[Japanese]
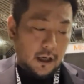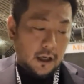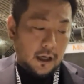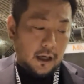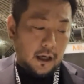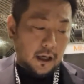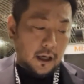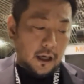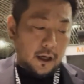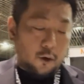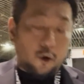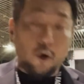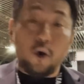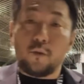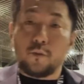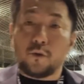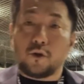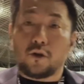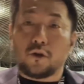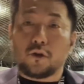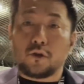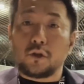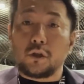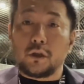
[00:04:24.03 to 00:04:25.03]
えー、ホーム
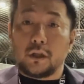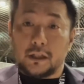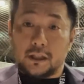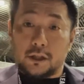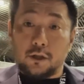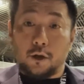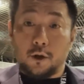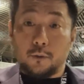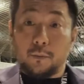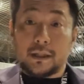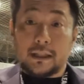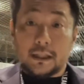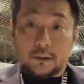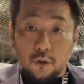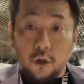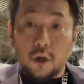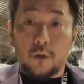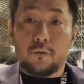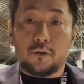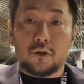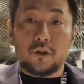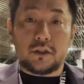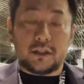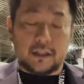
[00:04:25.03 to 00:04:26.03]
の勢いをまた
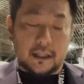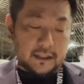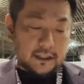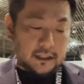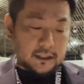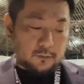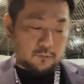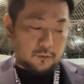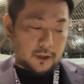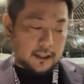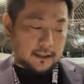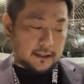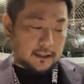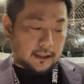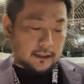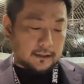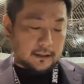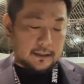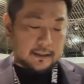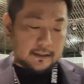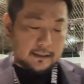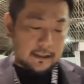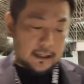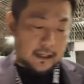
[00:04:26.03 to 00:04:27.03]
取り戻したシーンもあったん
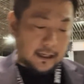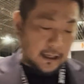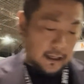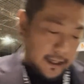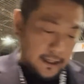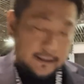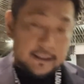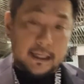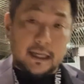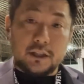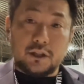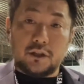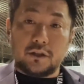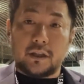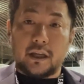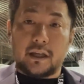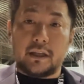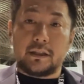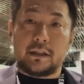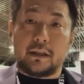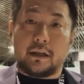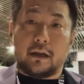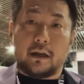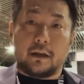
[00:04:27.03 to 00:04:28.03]
ですが、最終
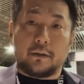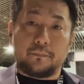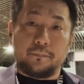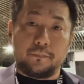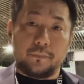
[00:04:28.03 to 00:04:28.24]
的には